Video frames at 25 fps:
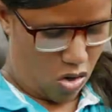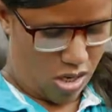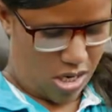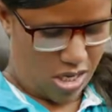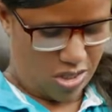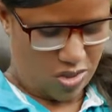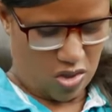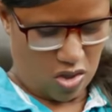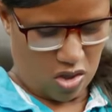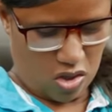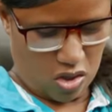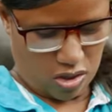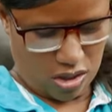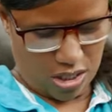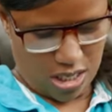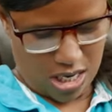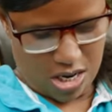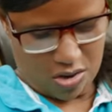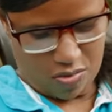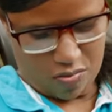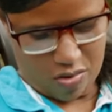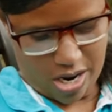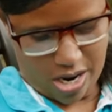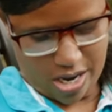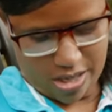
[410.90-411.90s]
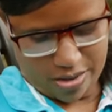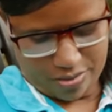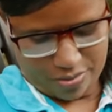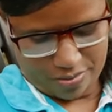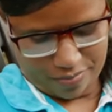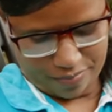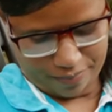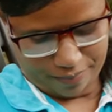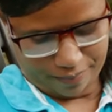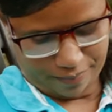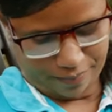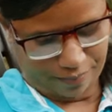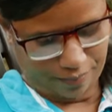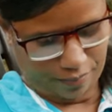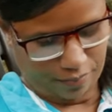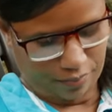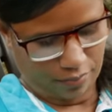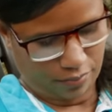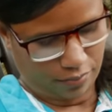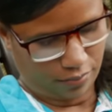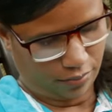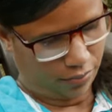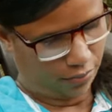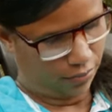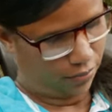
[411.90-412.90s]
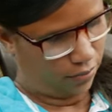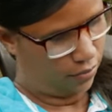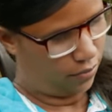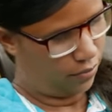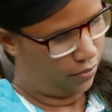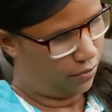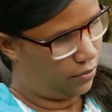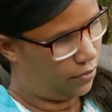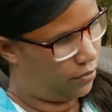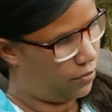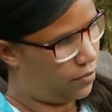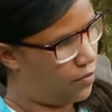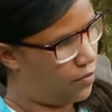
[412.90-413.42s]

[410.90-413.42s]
con eso, que yo te la guardo Está bien.